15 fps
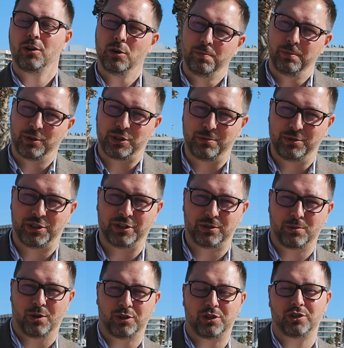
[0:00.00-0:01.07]
lub możemy się
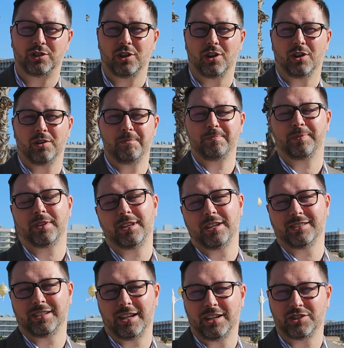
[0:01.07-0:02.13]
zgłosić do
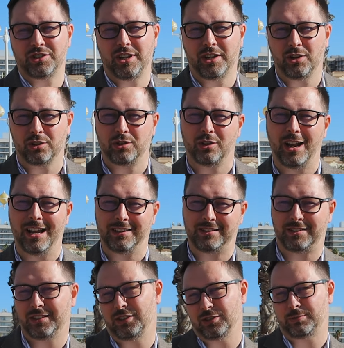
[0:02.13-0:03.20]
niezależnego
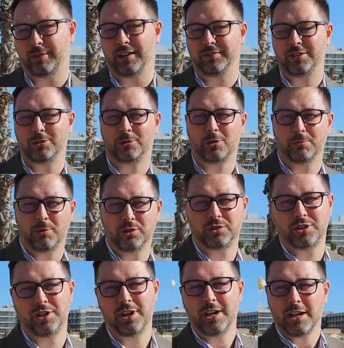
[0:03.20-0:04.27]
doradcy do spraw
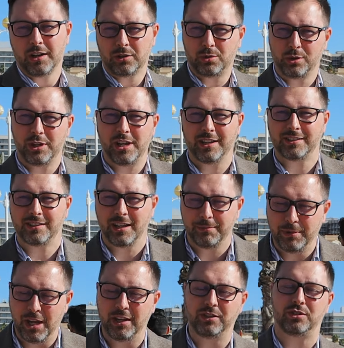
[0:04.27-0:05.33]
nieruchomości, który jest na
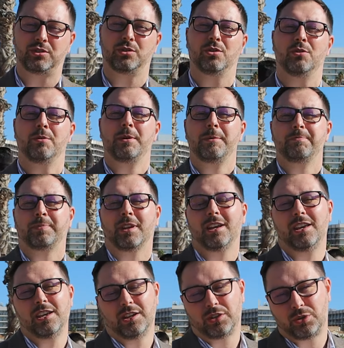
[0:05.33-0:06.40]
miejscu
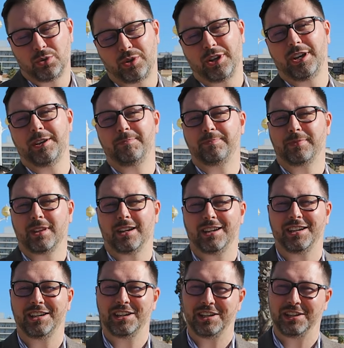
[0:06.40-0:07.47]
i który mm,
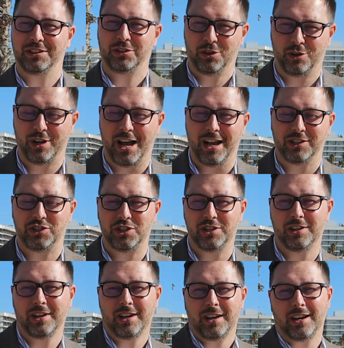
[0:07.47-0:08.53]
e,
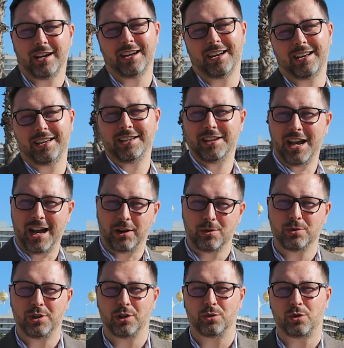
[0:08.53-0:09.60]
doradzi, e,
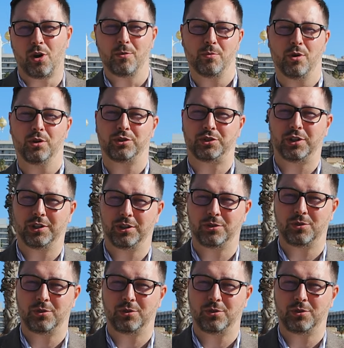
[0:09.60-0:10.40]
jaką nieruchomość e,